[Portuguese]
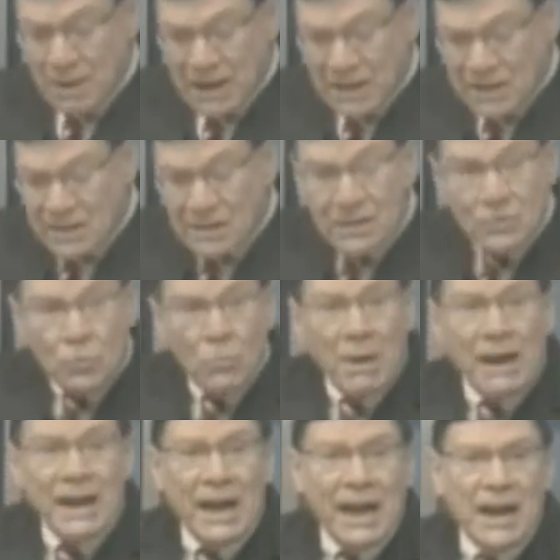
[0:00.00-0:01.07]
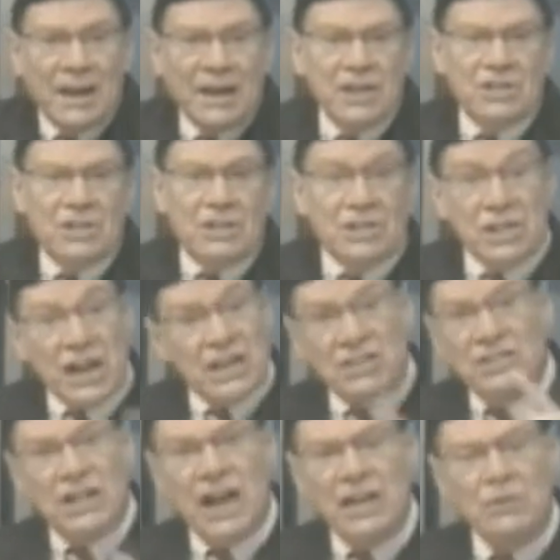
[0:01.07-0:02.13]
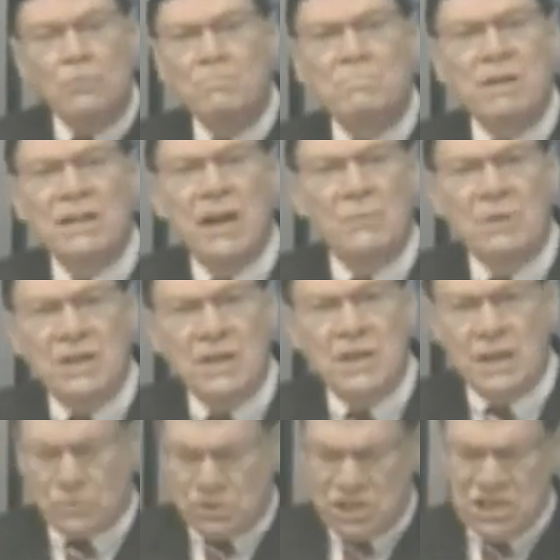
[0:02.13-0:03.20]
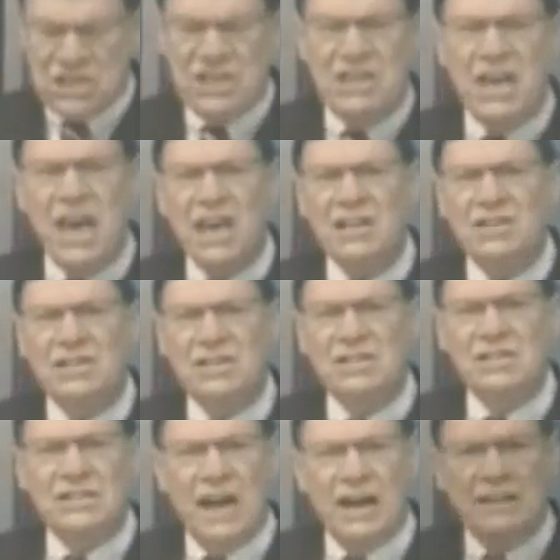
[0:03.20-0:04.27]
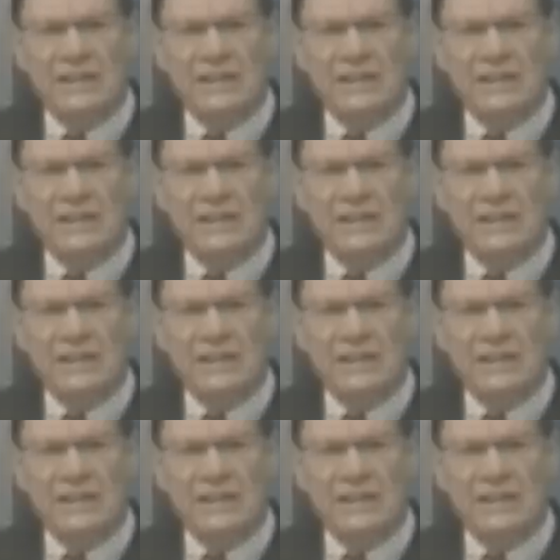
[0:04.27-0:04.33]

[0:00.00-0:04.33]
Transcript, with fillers: mas o Mané Garrincha já está em 1 bilhão e 500, ninguém diz